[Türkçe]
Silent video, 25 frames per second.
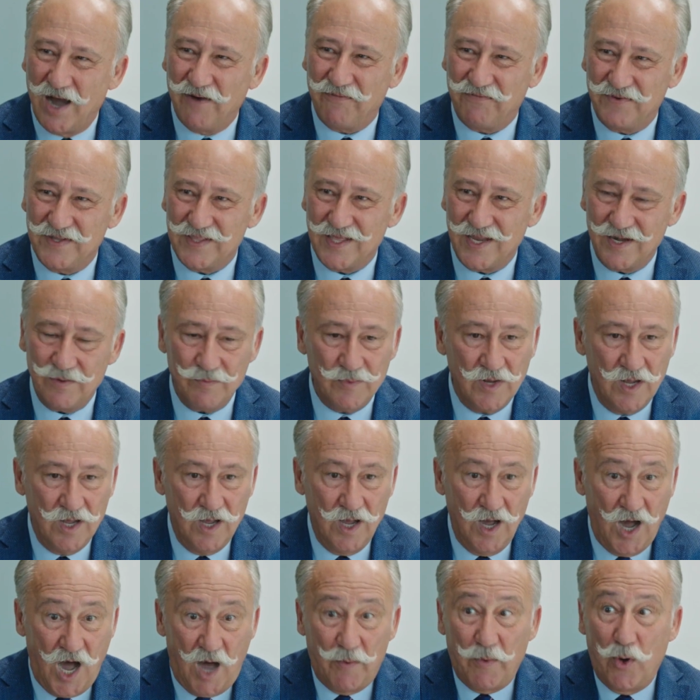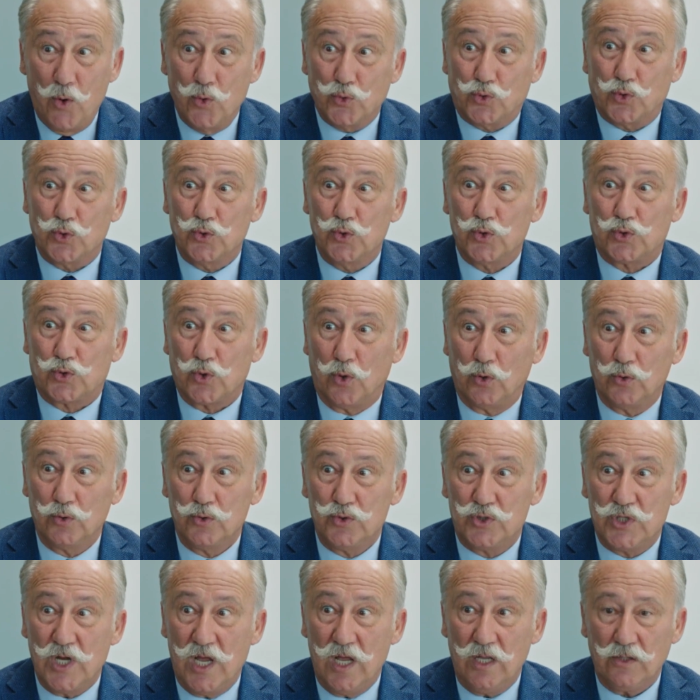bir affederim. Ama üçüncüsü
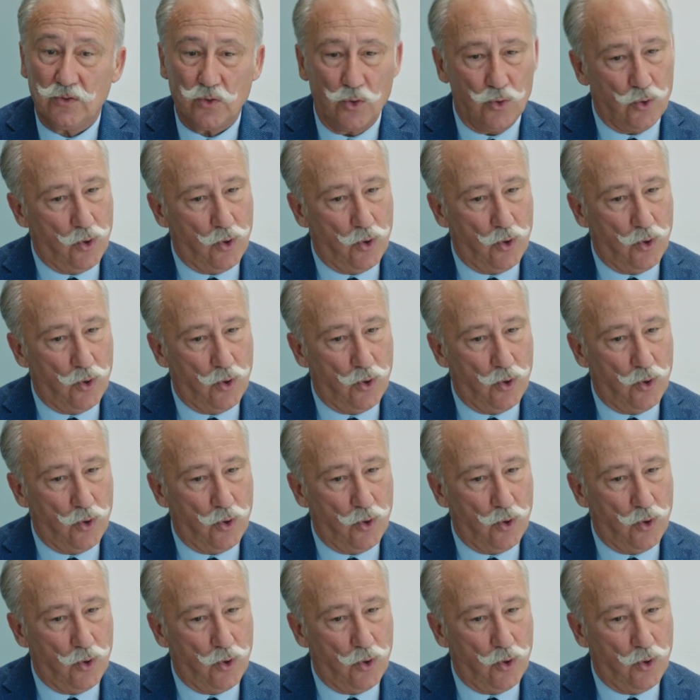olunca